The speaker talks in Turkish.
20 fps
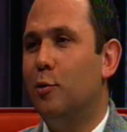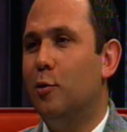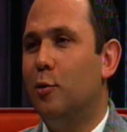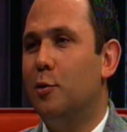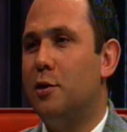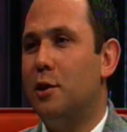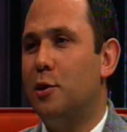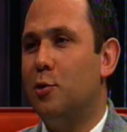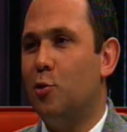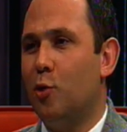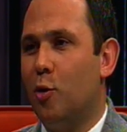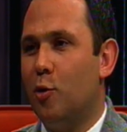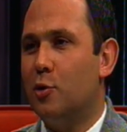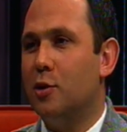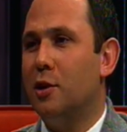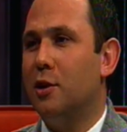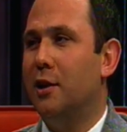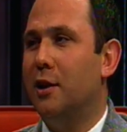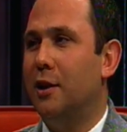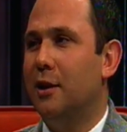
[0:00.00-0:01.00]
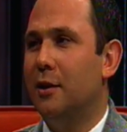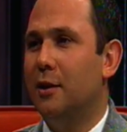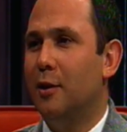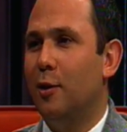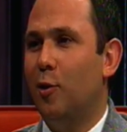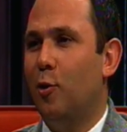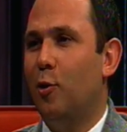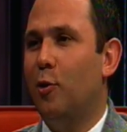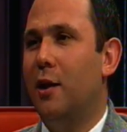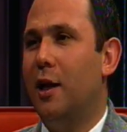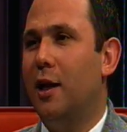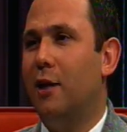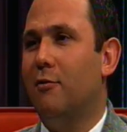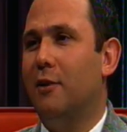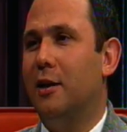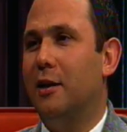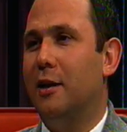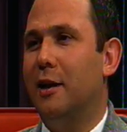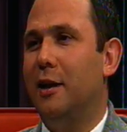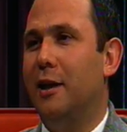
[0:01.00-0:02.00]
Dolayısıyla çokça da örnek
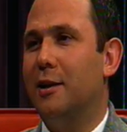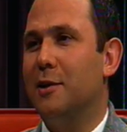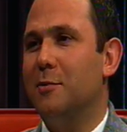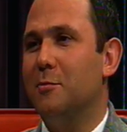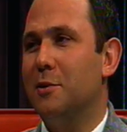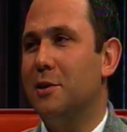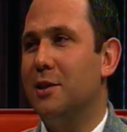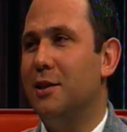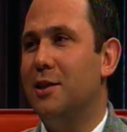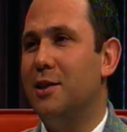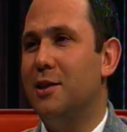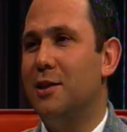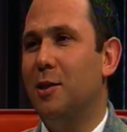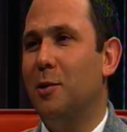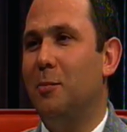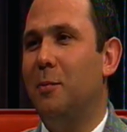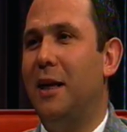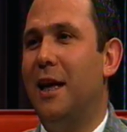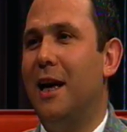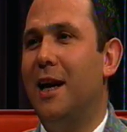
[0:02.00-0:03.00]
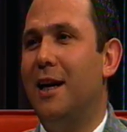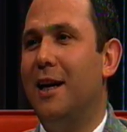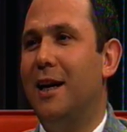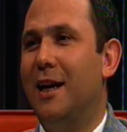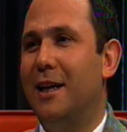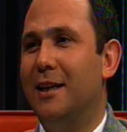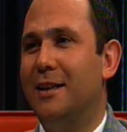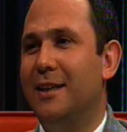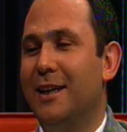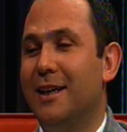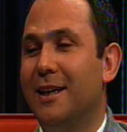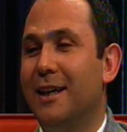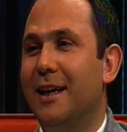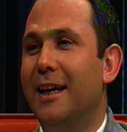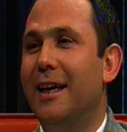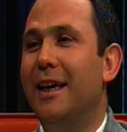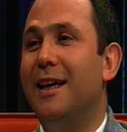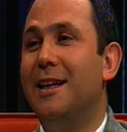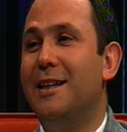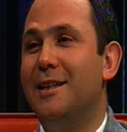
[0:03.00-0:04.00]
var hayatımızın içinde bir yerlerde
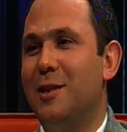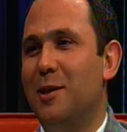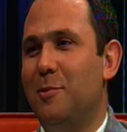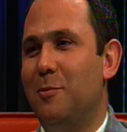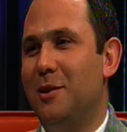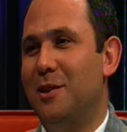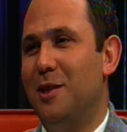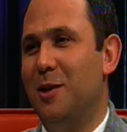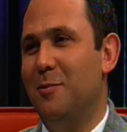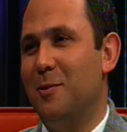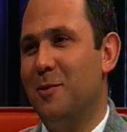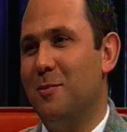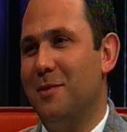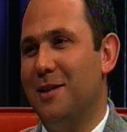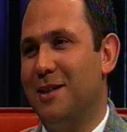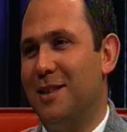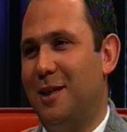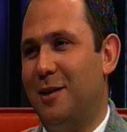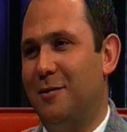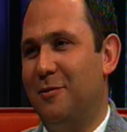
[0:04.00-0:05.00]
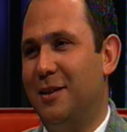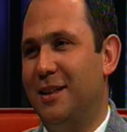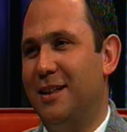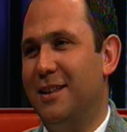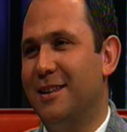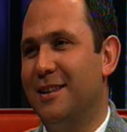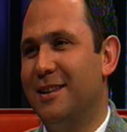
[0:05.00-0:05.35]
erişebileceğimiz mesafede.